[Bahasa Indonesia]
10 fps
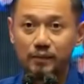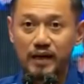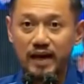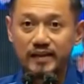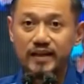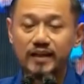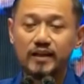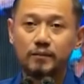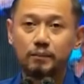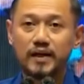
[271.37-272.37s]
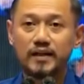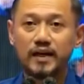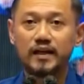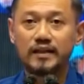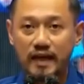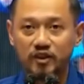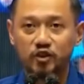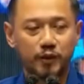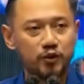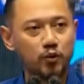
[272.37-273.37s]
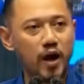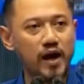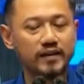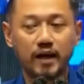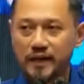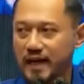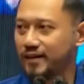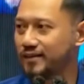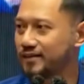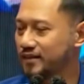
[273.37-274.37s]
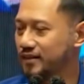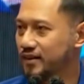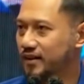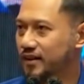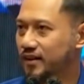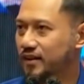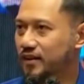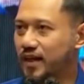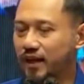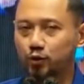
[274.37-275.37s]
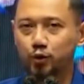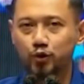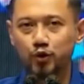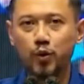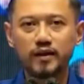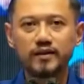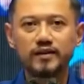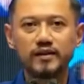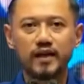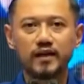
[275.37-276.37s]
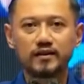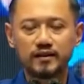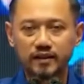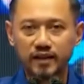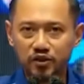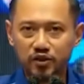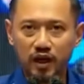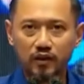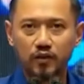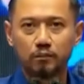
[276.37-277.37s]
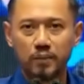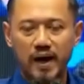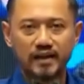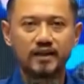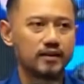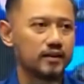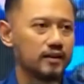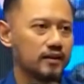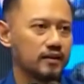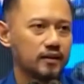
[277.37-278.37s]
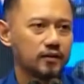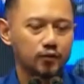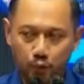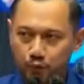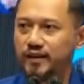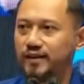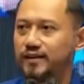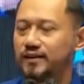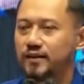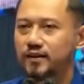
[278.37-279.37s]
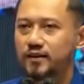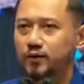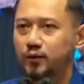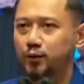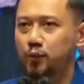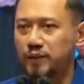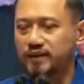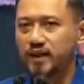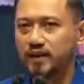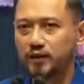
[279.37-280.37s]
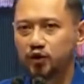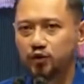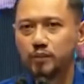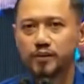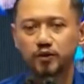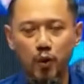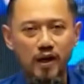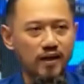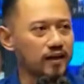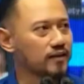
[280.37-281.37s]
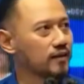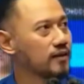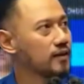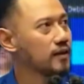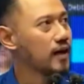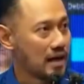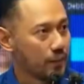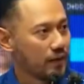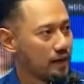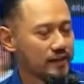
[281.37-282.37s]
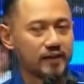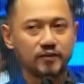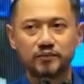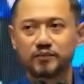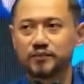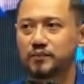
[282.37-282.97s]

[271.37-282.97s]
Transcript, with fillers: berada pada garis perjuangan yang benar, dengan tujuan yang insya Allah baik, suci, untuk bisa terus memperjuangkan harapan rakyat